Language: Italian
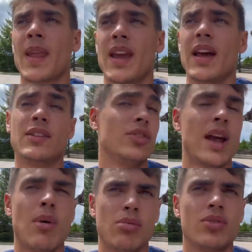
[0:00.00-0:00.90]
che
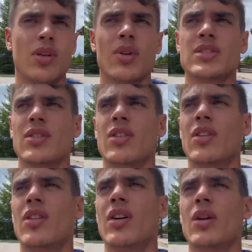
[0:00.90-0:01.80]
adottiamo appunto in
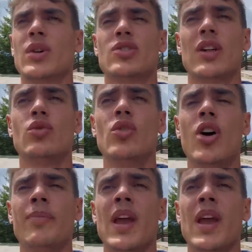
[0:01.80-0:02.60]
questo, in questo raduno,